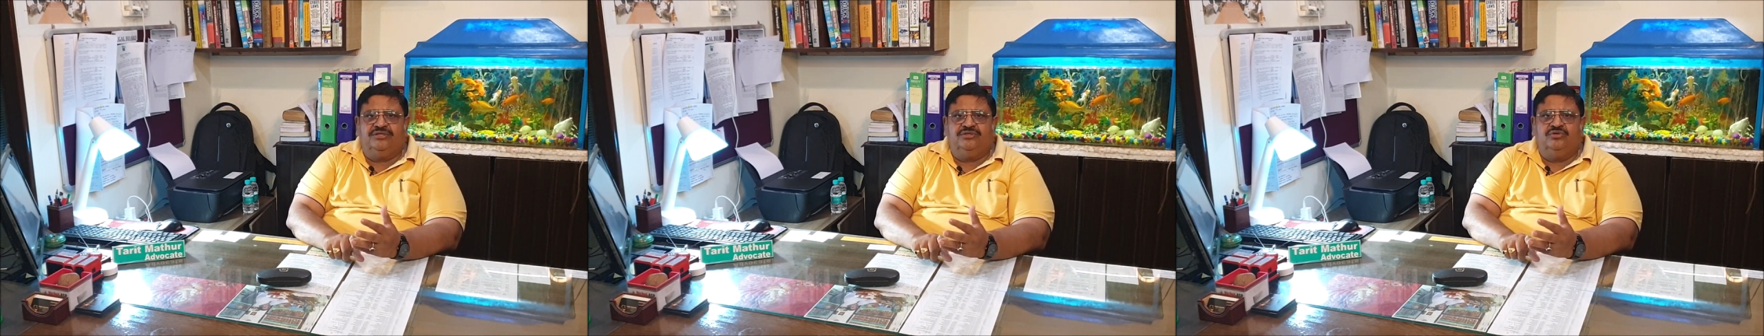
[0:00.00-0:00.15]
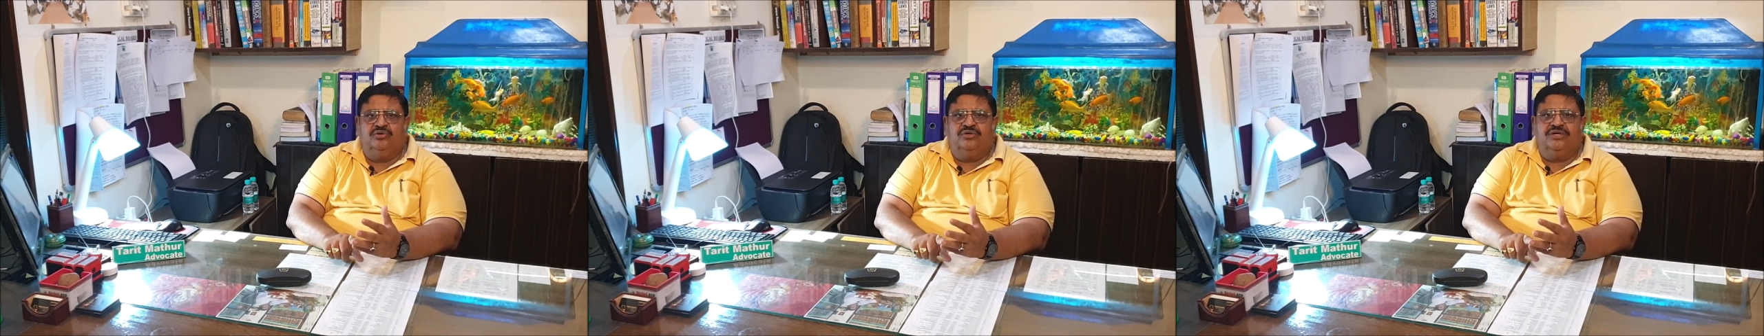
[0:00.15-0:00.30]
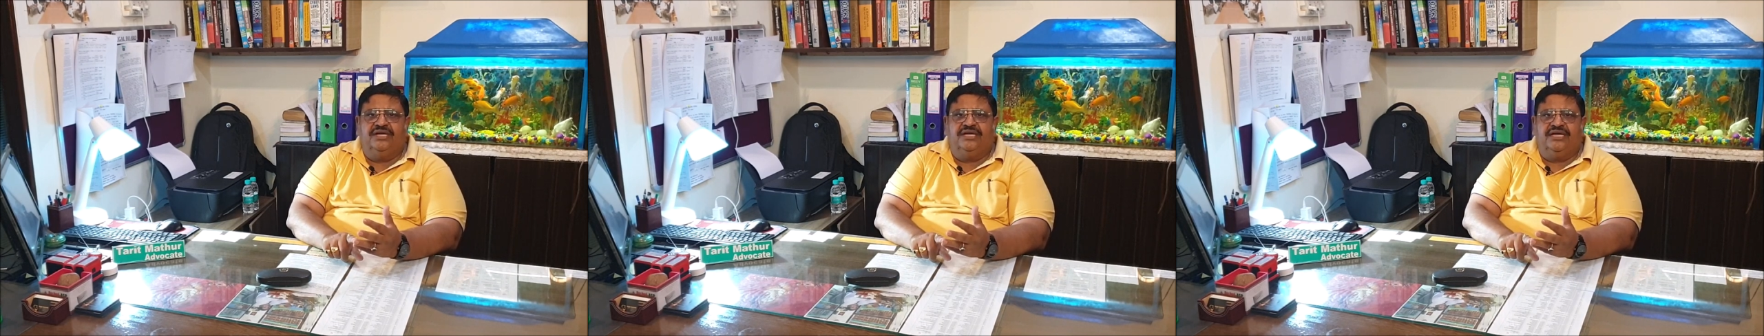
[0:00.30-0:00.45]

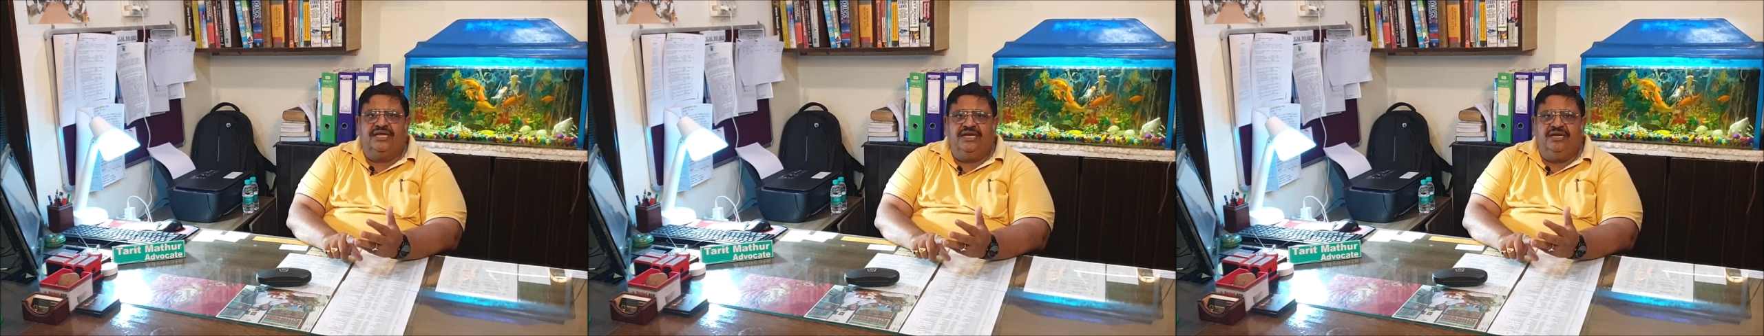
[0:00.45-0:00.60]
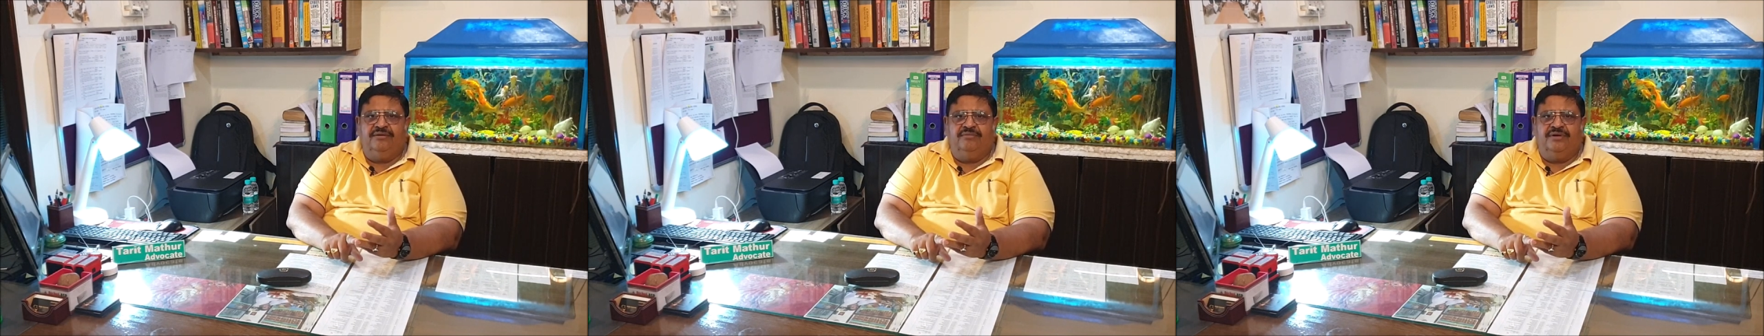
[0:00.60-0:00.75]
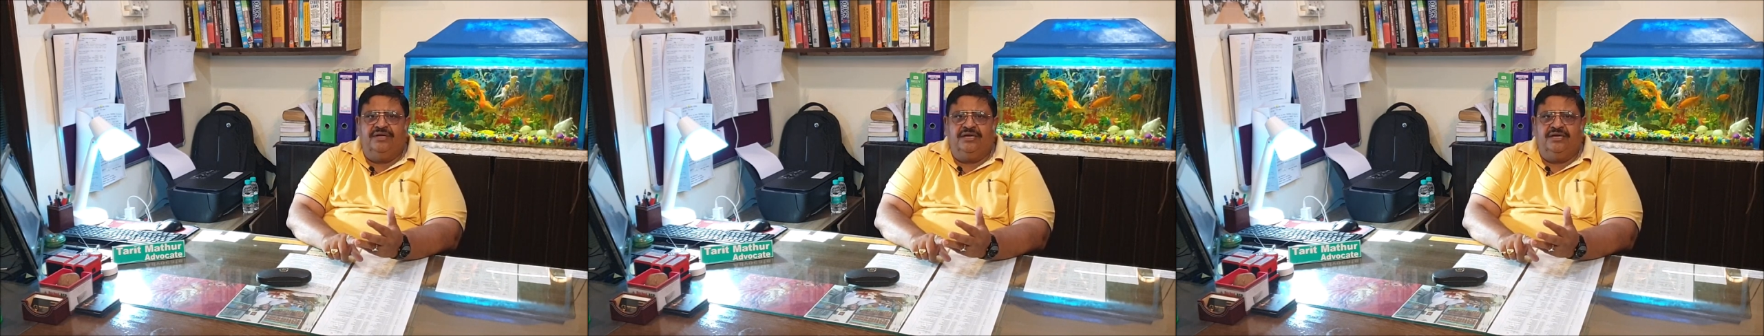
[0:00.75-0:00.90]
बच्चों के
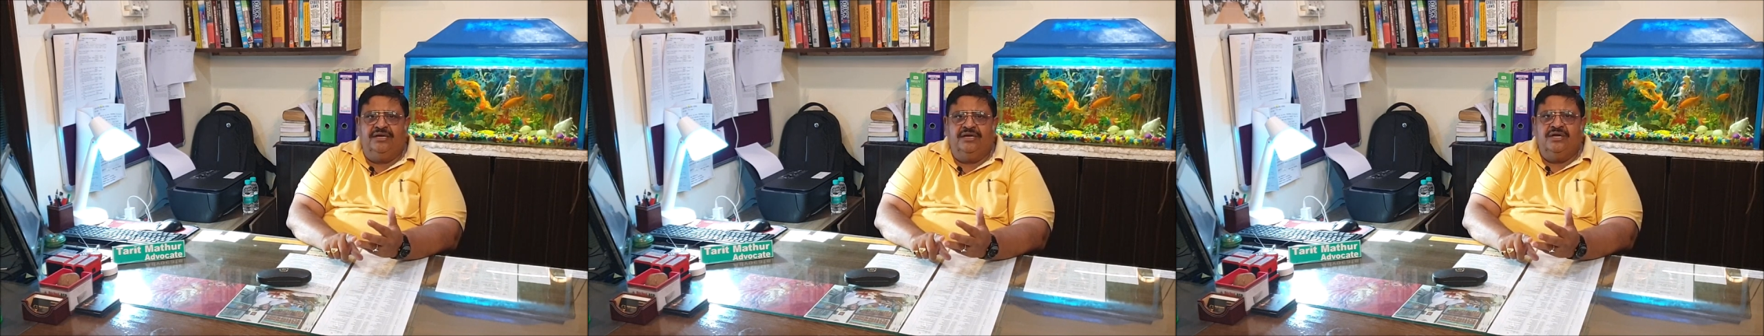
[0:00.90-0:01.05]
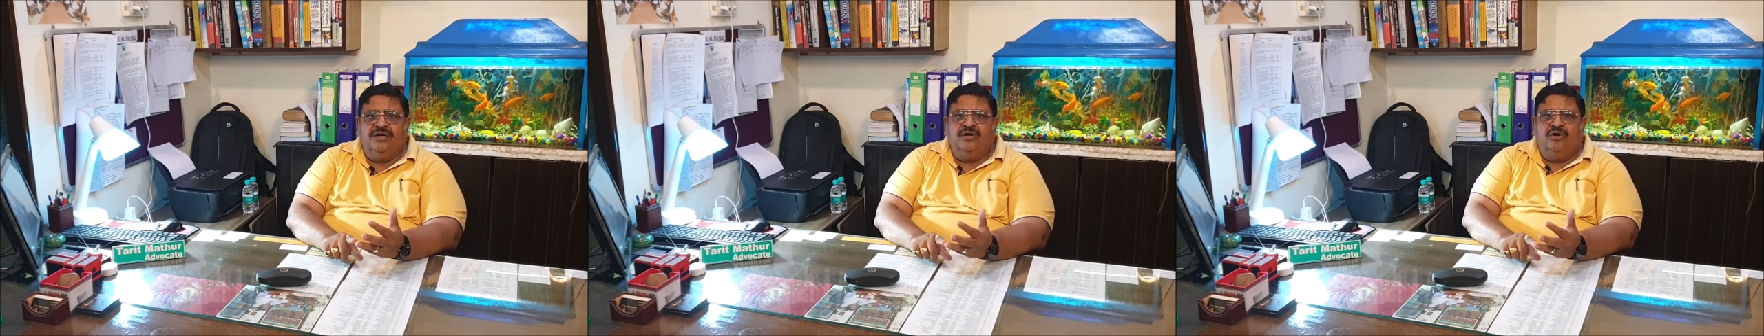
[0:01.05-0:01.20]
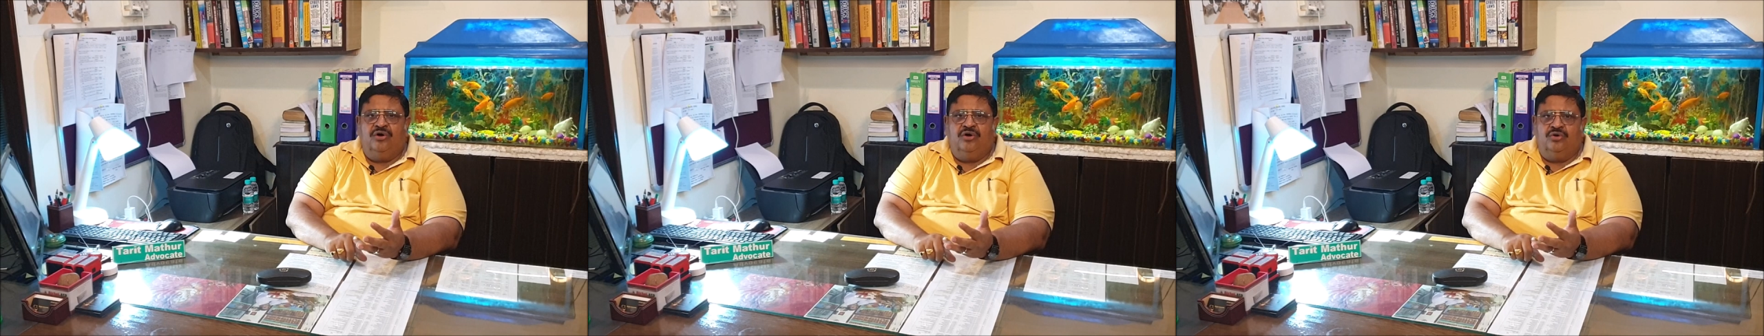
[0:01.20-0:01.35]
कैलिवर
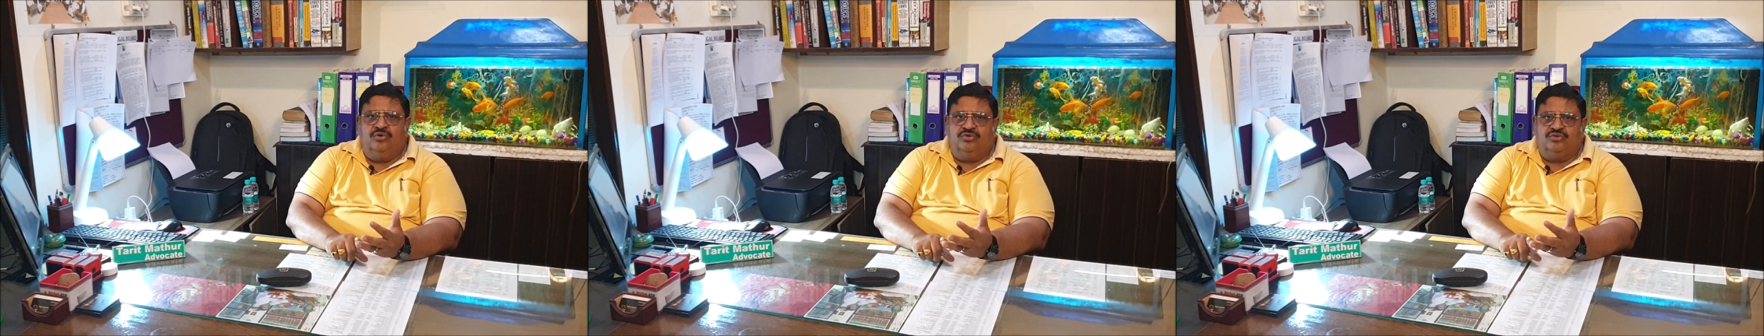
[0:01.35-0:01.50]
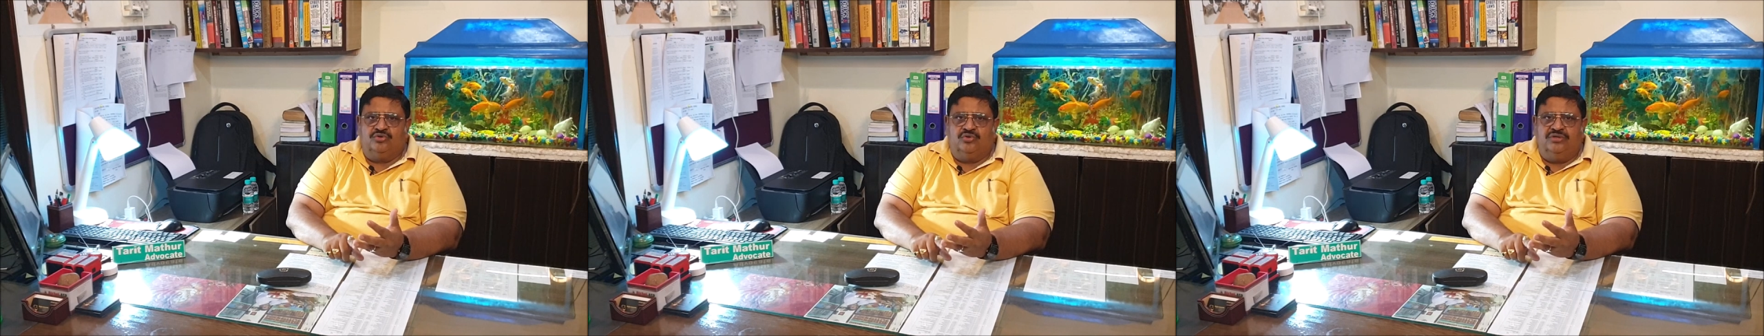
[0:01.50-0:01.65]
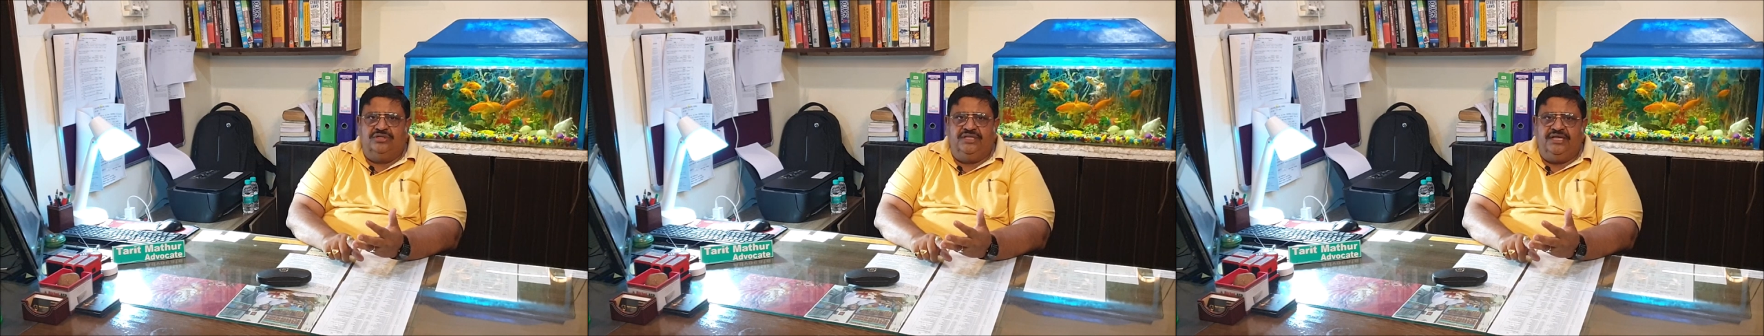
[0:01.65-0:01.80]
और
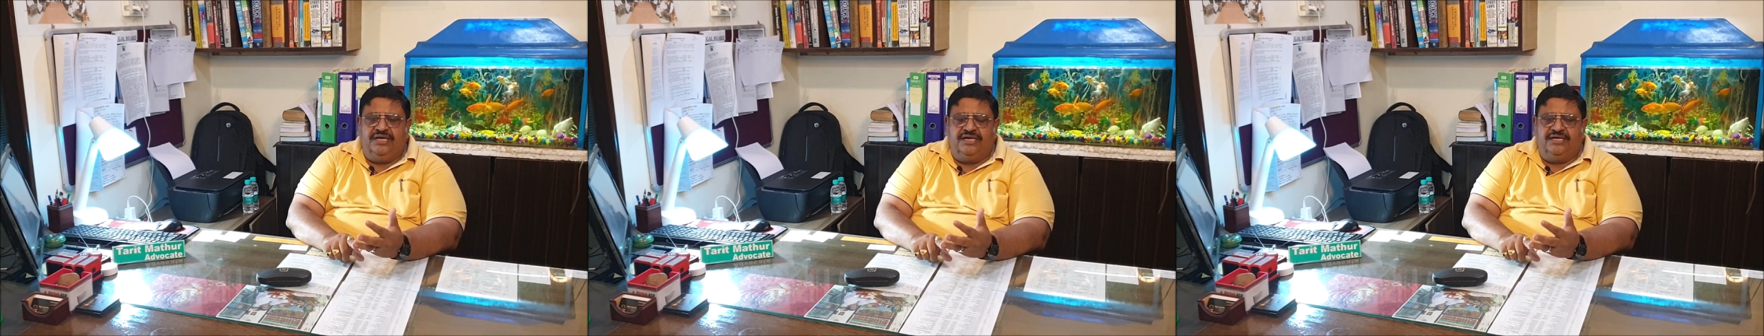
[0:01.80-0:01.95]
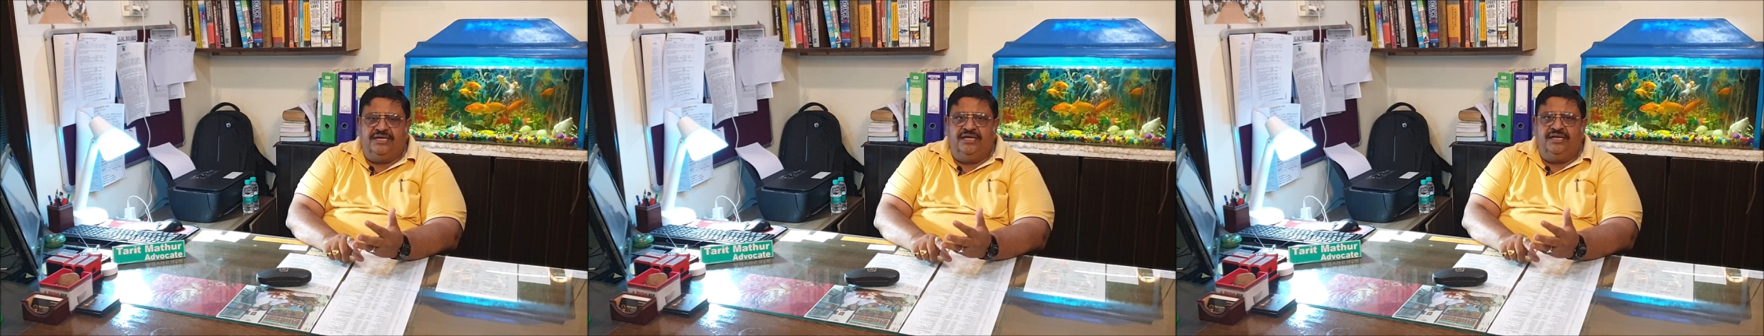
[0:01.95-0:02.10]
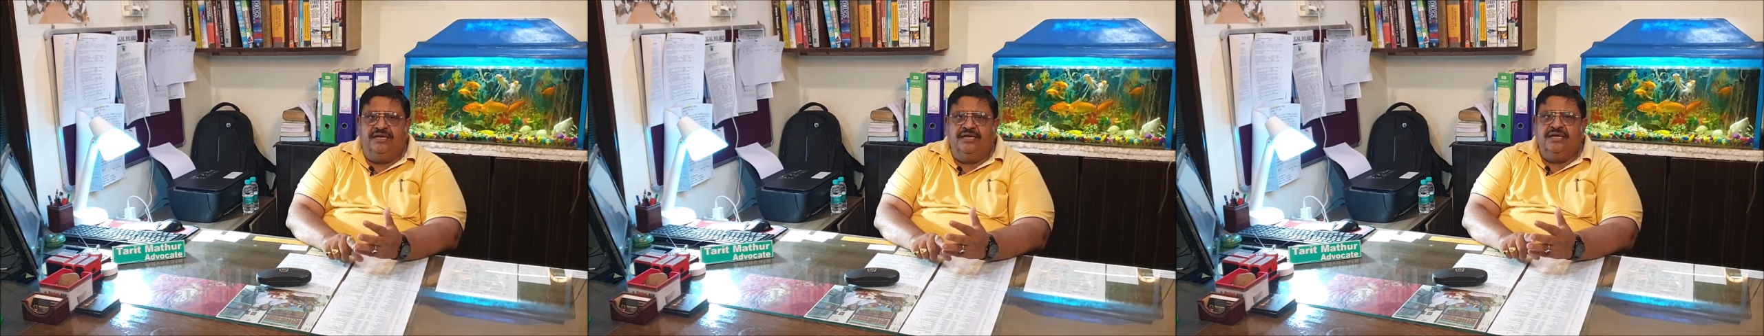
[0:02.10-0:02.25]
उसको
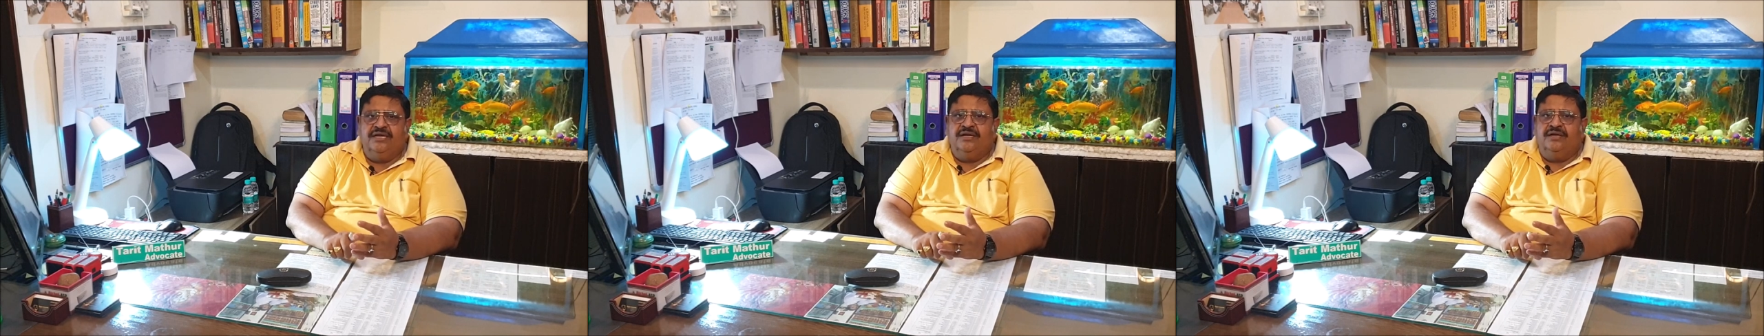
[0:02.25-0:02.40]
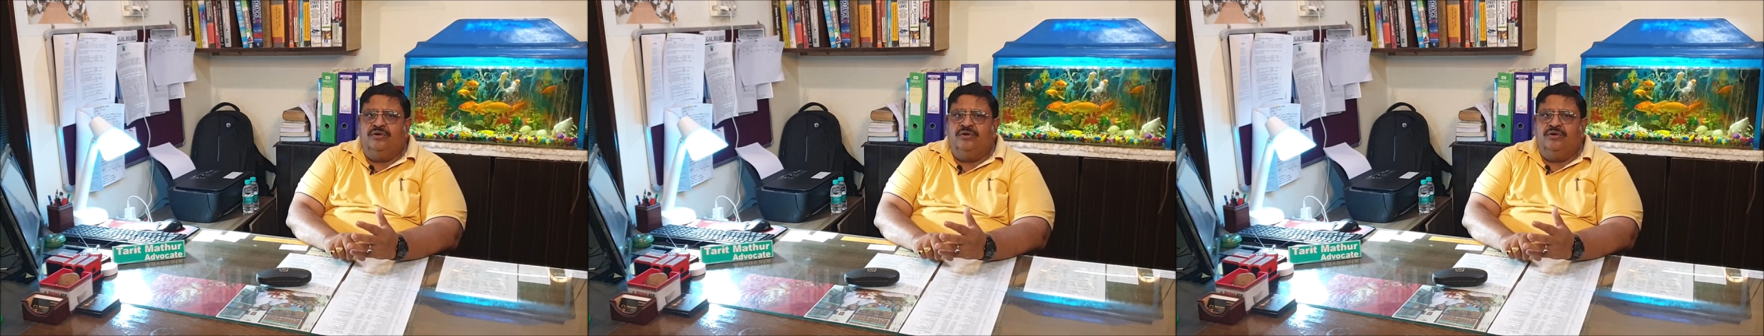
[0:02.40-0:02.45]
देखकर